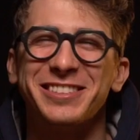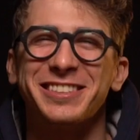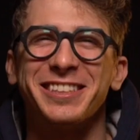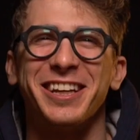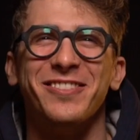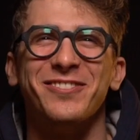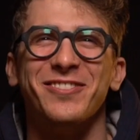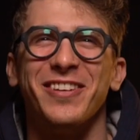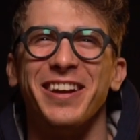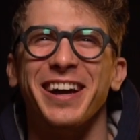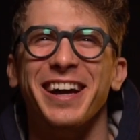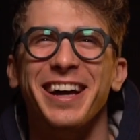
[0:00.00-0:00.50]

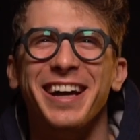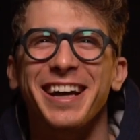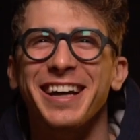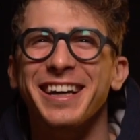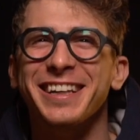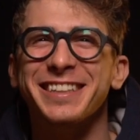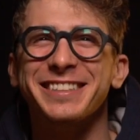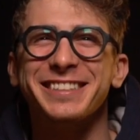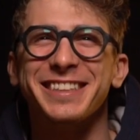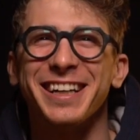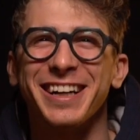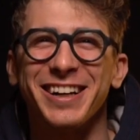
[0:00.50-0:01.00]
sempre,
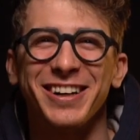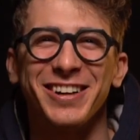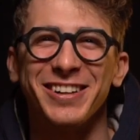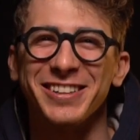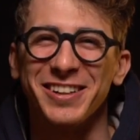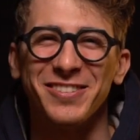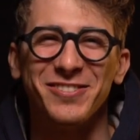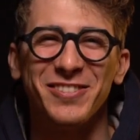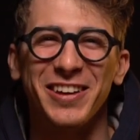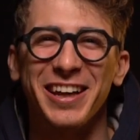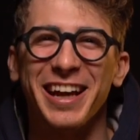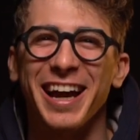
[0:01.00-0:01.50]
sta
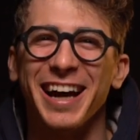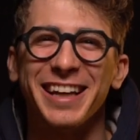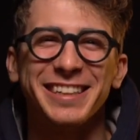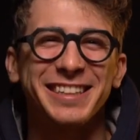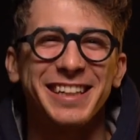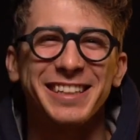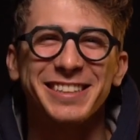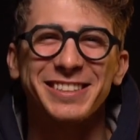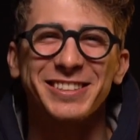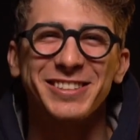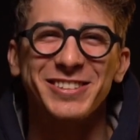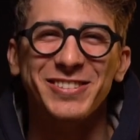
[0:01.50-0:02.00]
cosa, mi
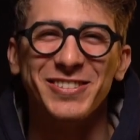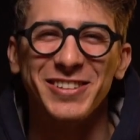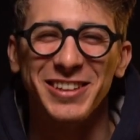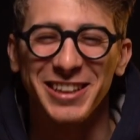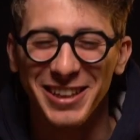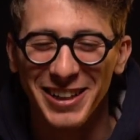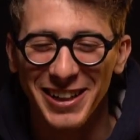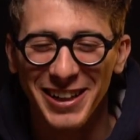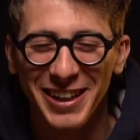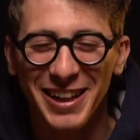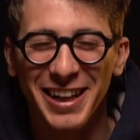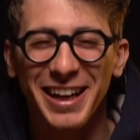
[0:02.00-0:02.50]
gasa
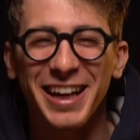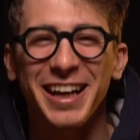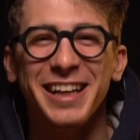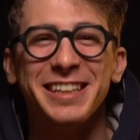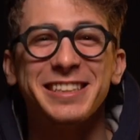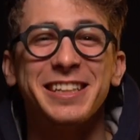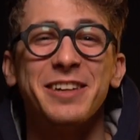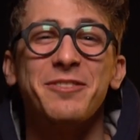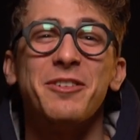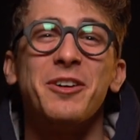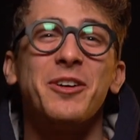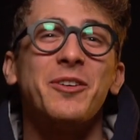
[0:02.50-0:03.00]
subito.
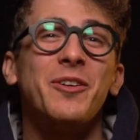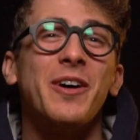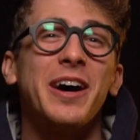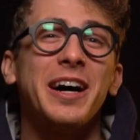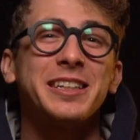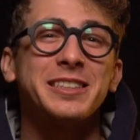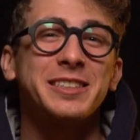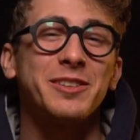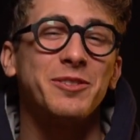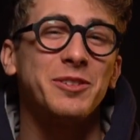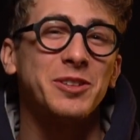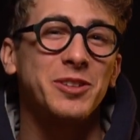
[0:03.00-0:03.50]
Siamo
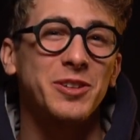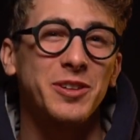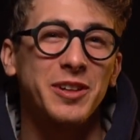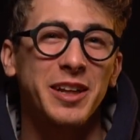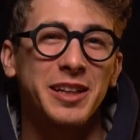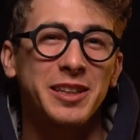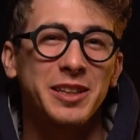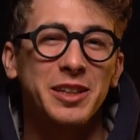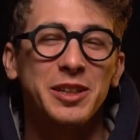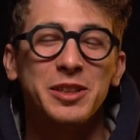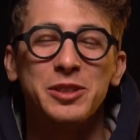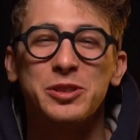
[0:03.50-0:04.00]
qua, siamo
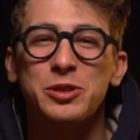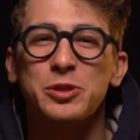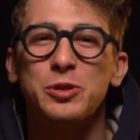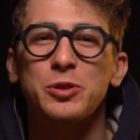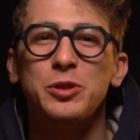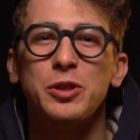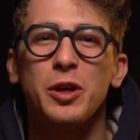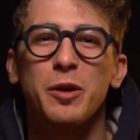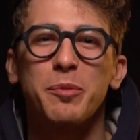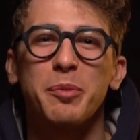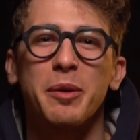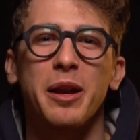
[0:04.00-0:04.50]
tornati in
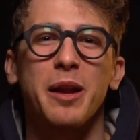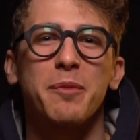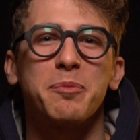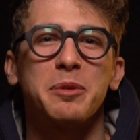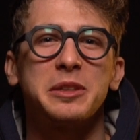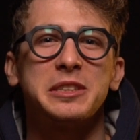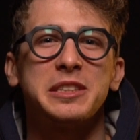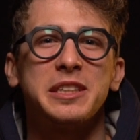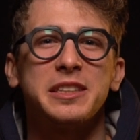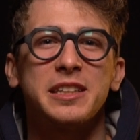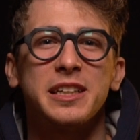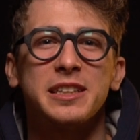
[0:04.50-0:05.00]
studio per la
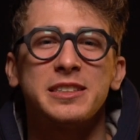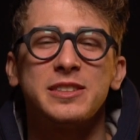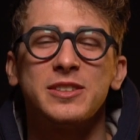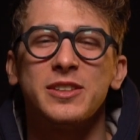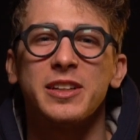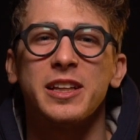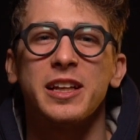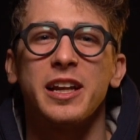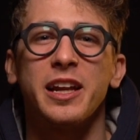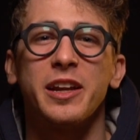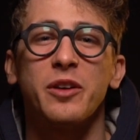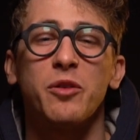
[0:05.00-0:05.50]
presentazione
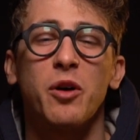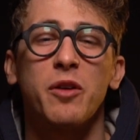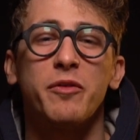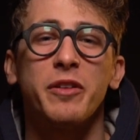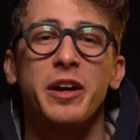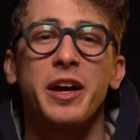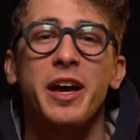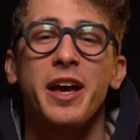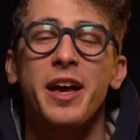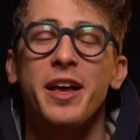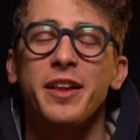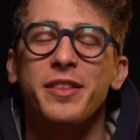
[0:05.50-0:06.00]
delle
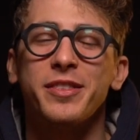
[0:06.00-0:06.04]
nuove